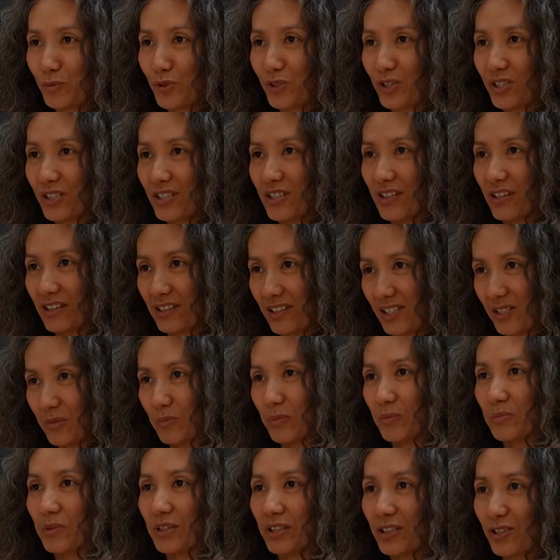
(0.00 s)
пустыне, она
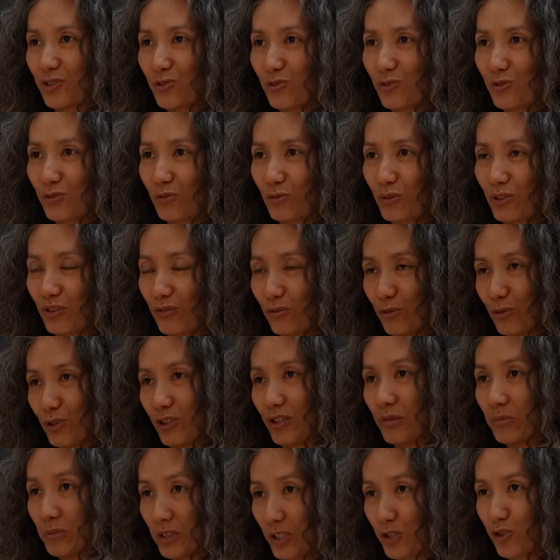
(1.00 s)
себя белая чувствует на
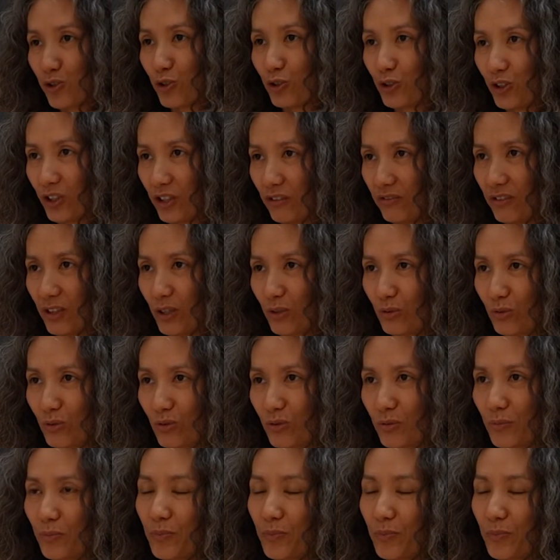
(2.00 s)
фоне именно черных ворон,